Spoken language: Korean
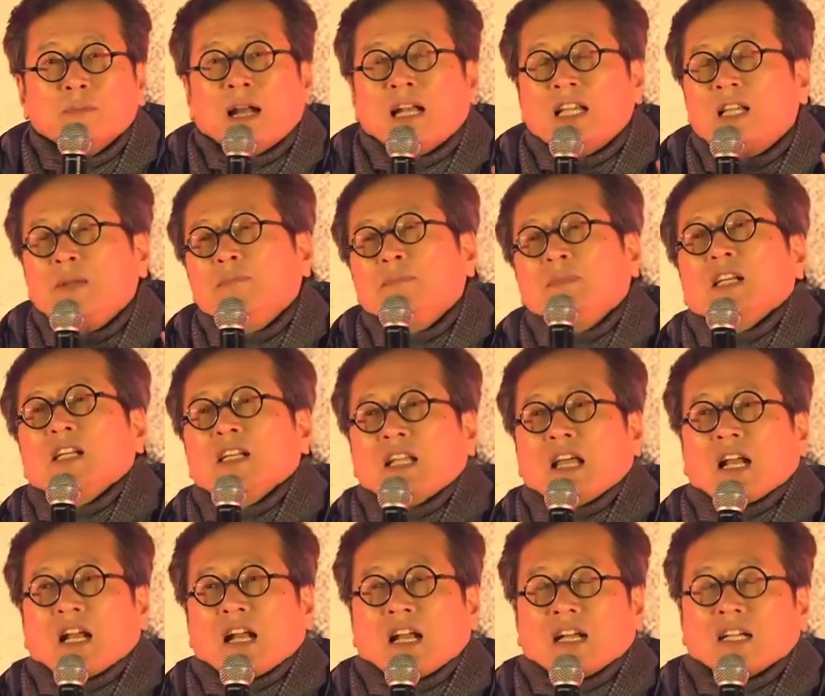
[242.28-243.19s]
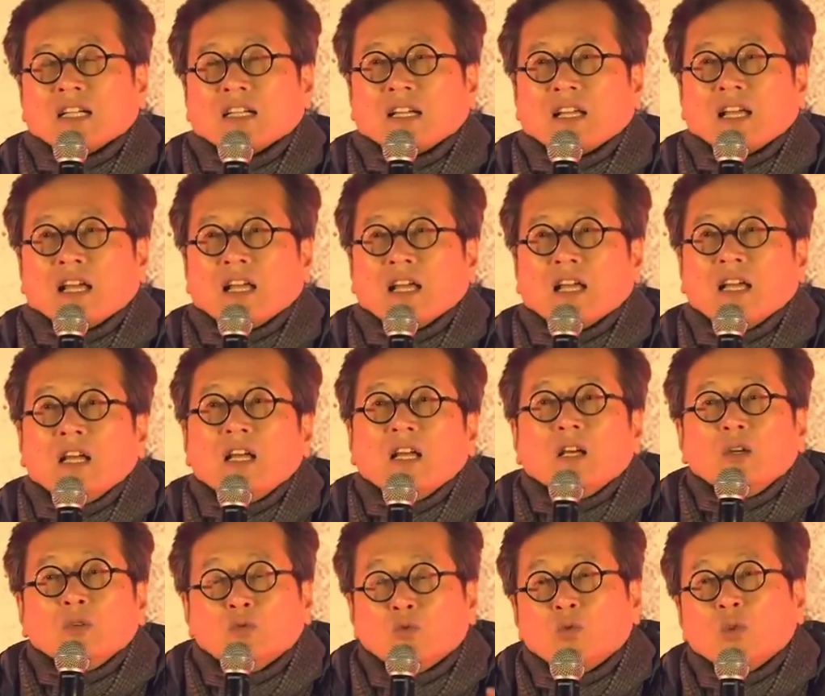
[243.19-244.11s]
정말 힘들다라는 게
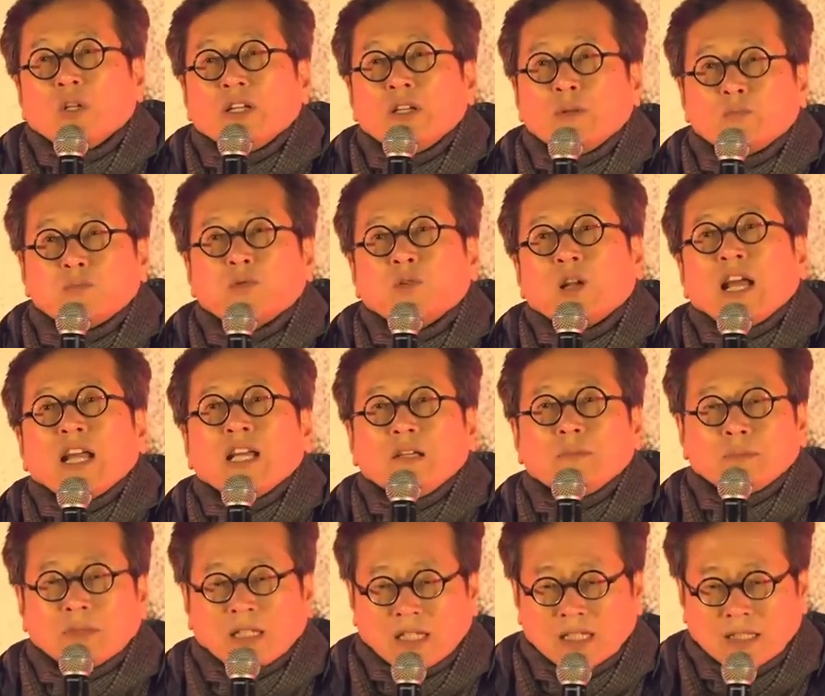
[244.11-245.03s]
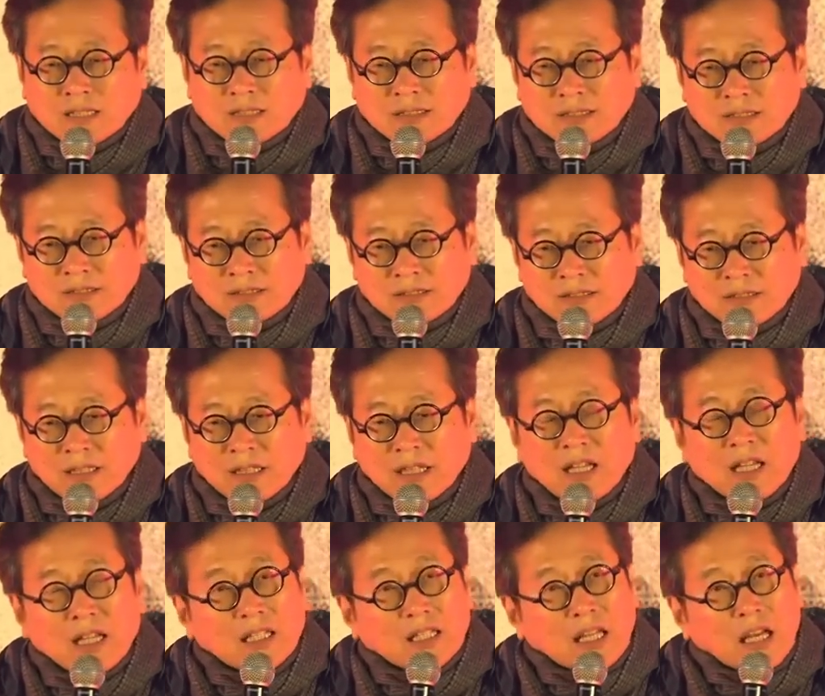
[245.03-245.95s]
우리의 불행입니다.
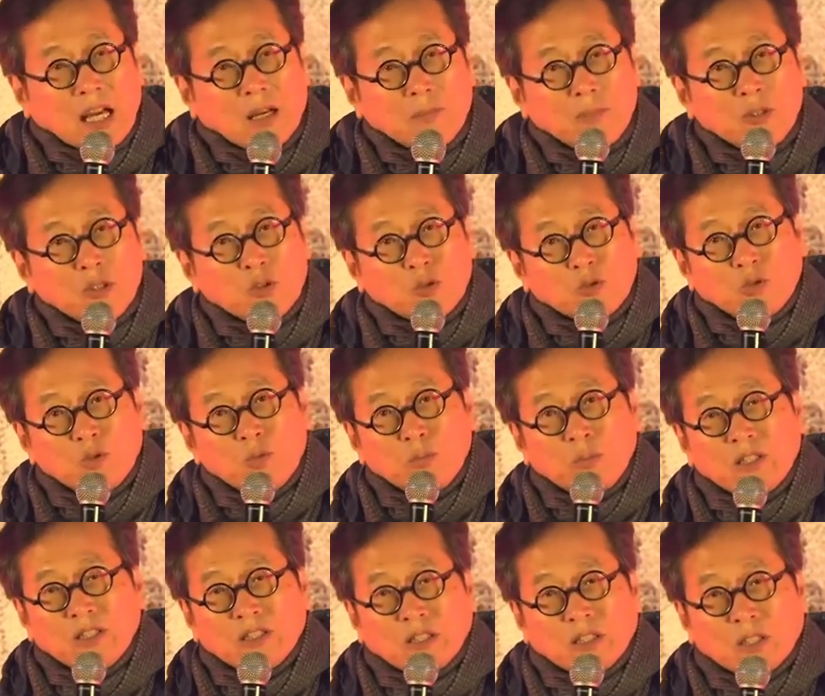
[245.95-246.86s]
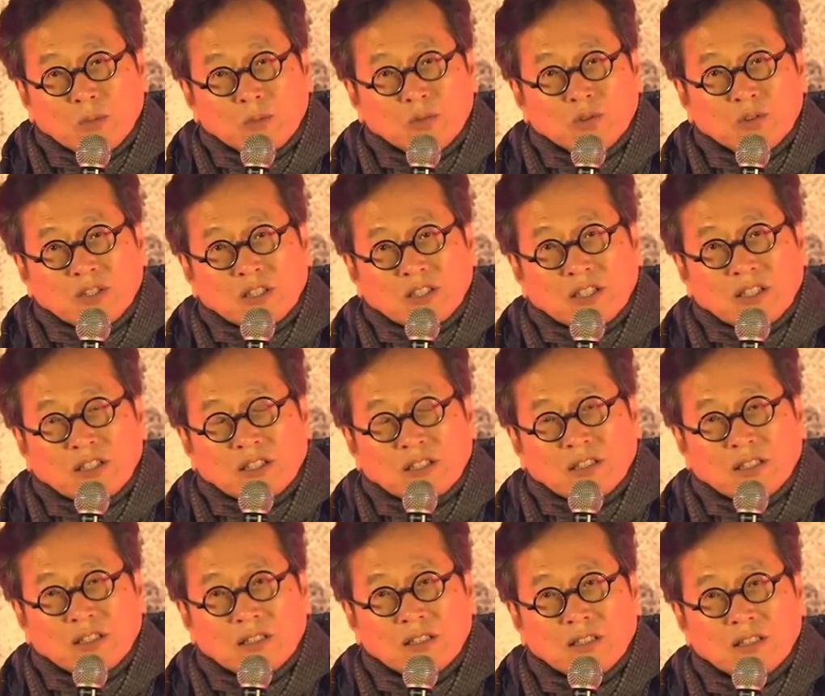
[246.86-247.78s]
대한민국 국민
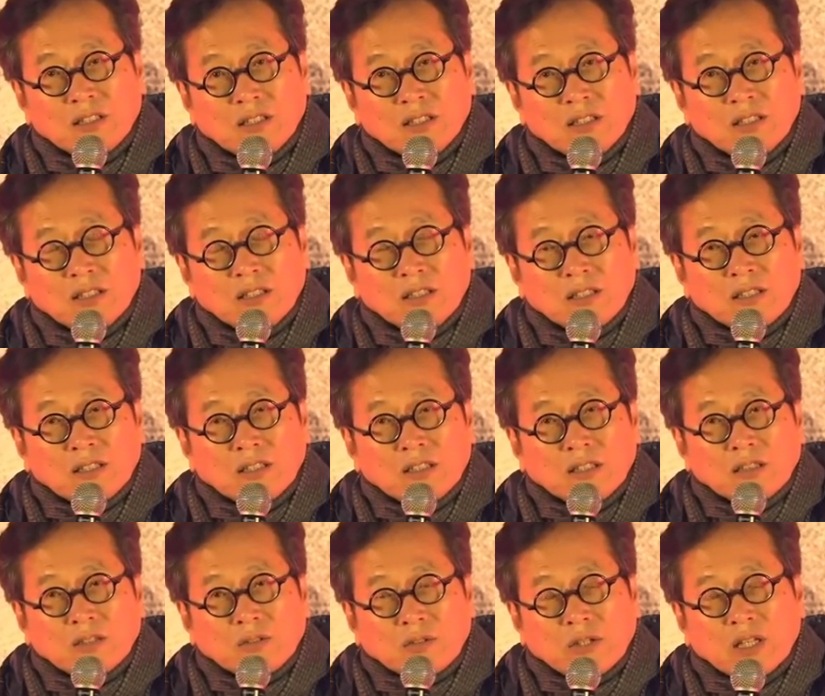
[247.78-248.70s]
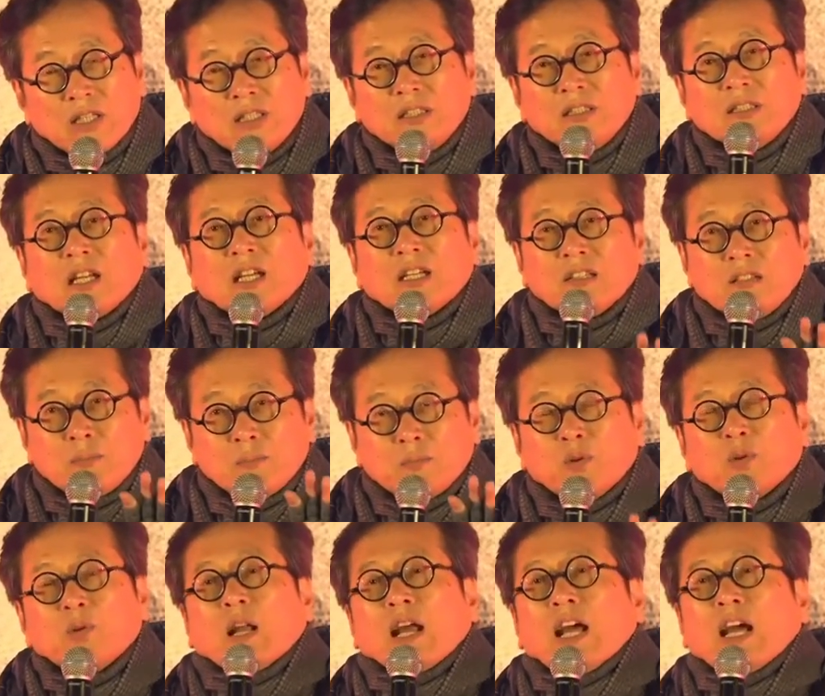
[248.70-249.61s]
여러분들 굉장히
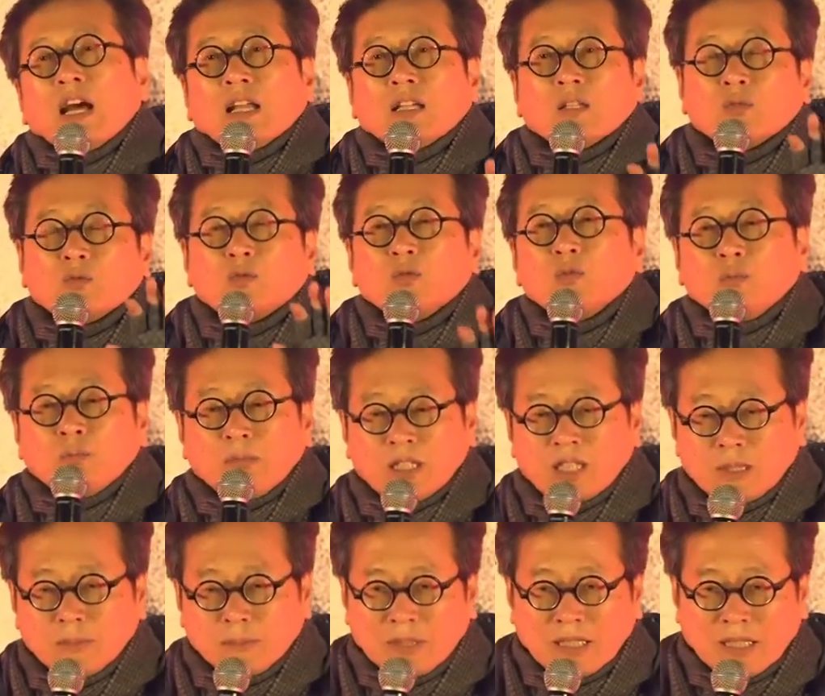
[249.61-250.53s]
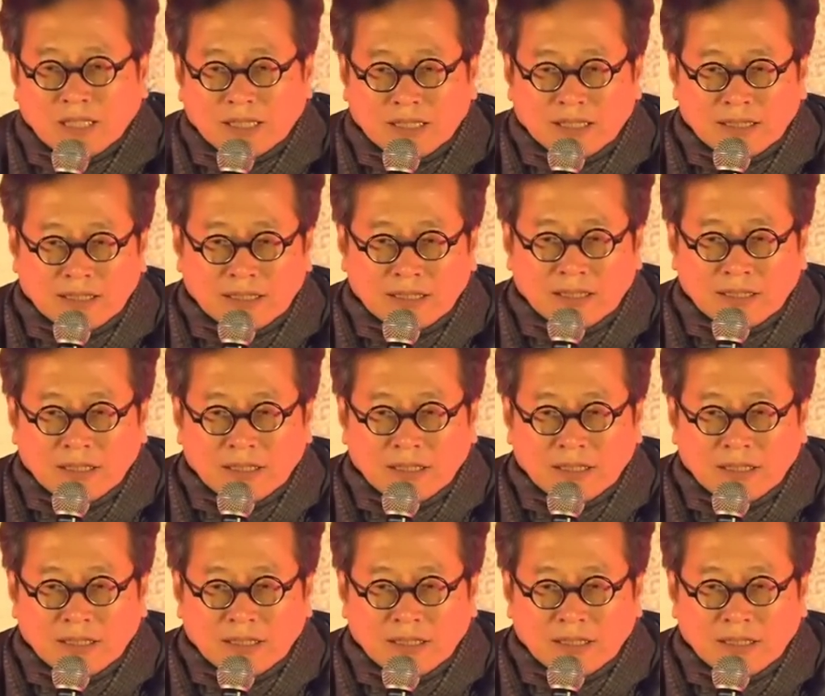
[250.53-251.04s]
불행한 국민입니다.